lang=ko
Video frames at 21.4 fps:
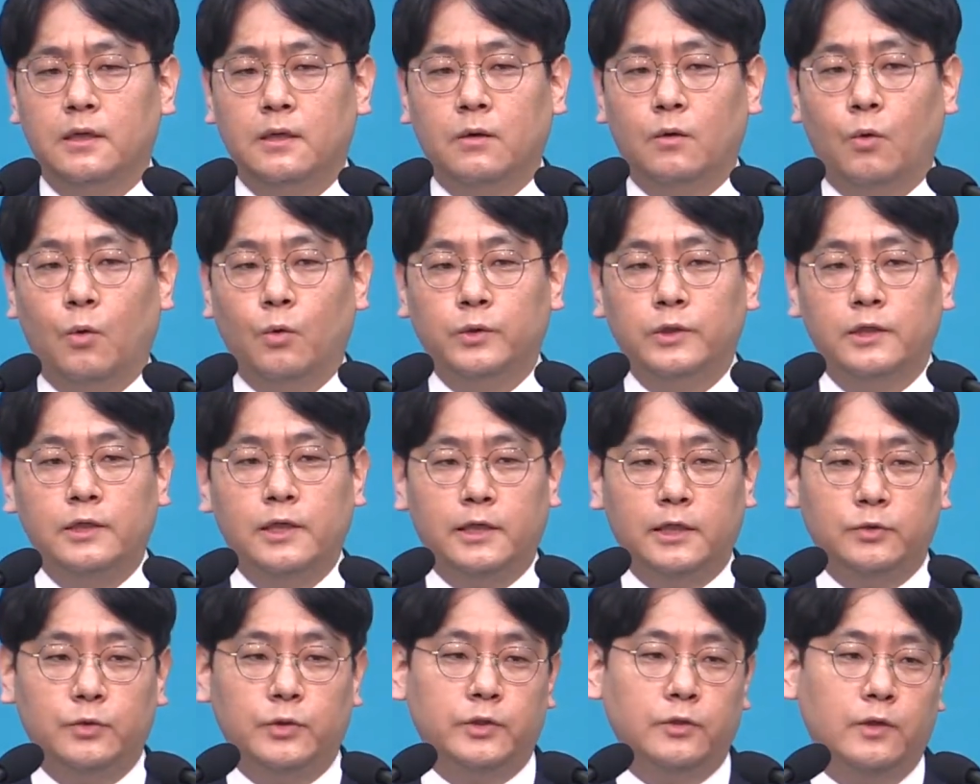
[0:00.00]

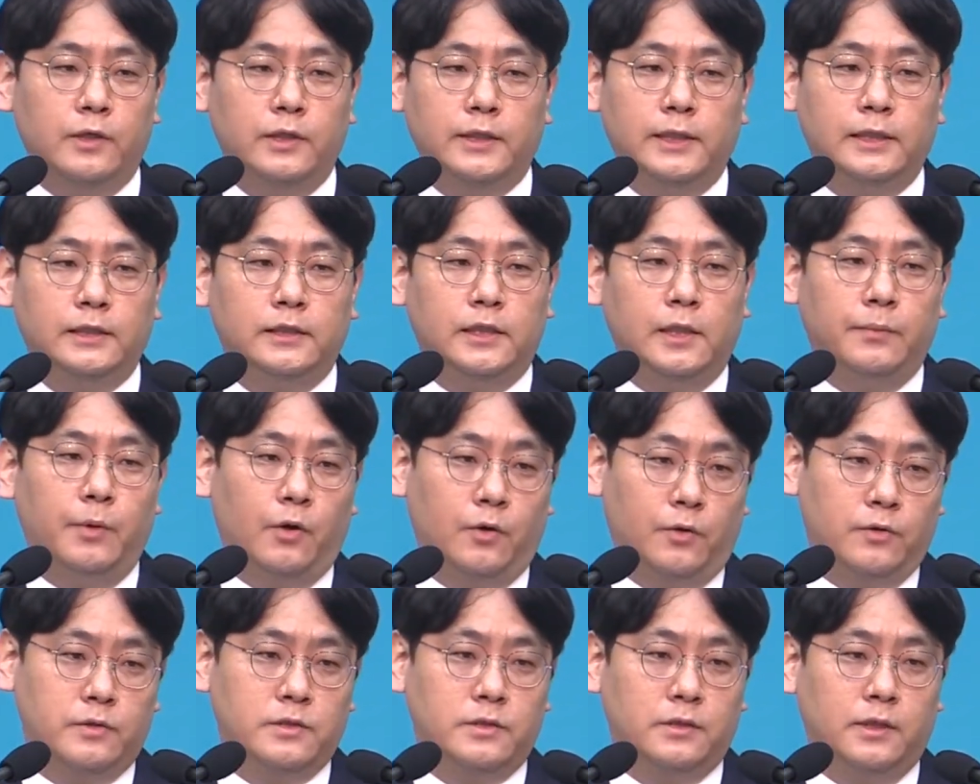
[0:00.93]
오늘날에도 이러한 일들이
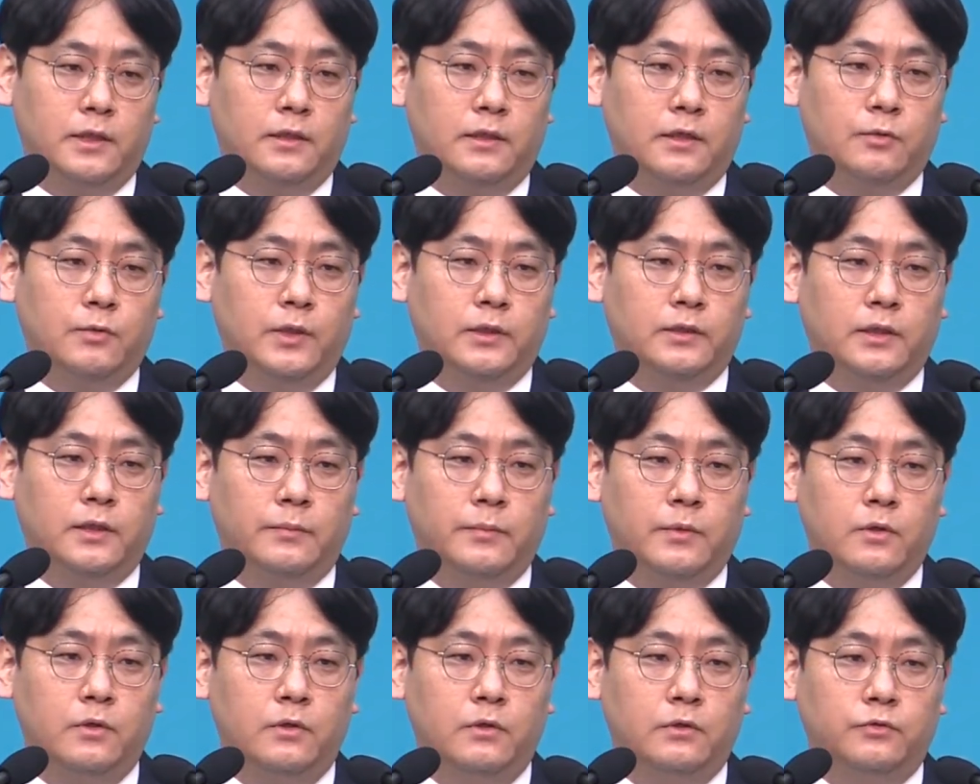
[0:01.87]
벌어진다라고
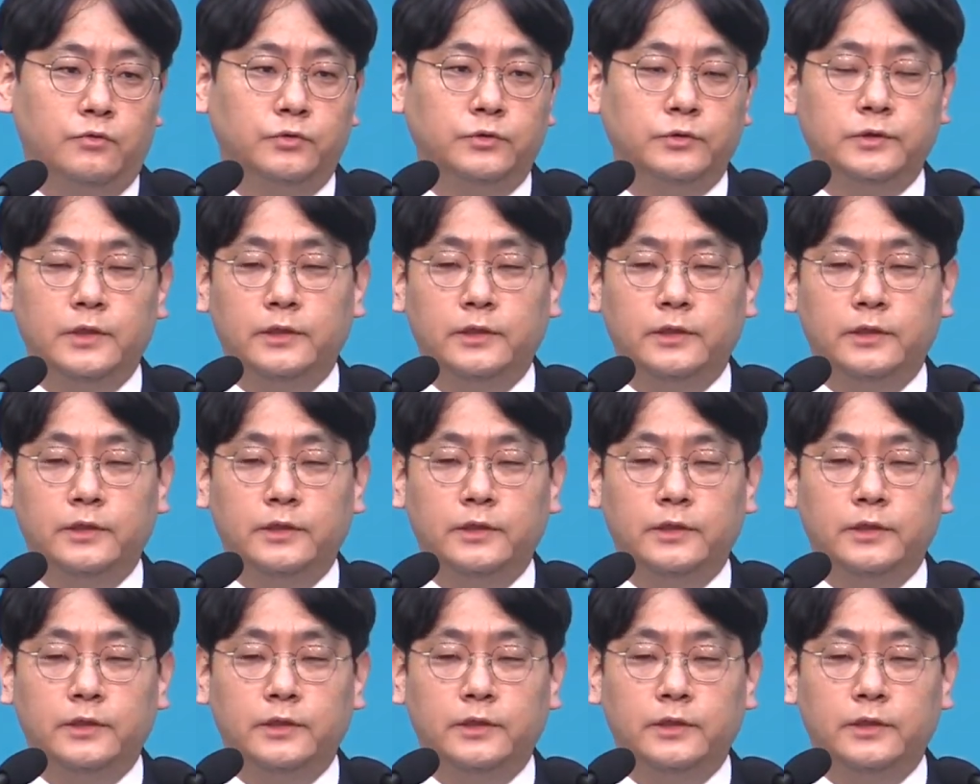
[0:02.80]
한다면 뉴스에